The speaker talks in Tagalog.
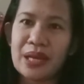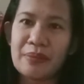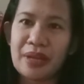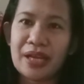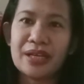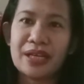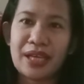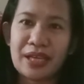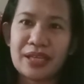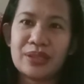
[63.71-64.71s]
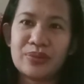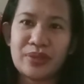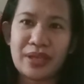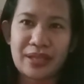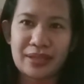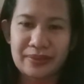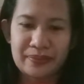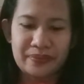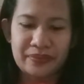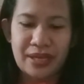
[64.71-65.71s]
vlogger, eh ganito din,
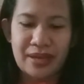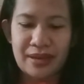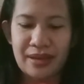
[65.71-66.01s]
na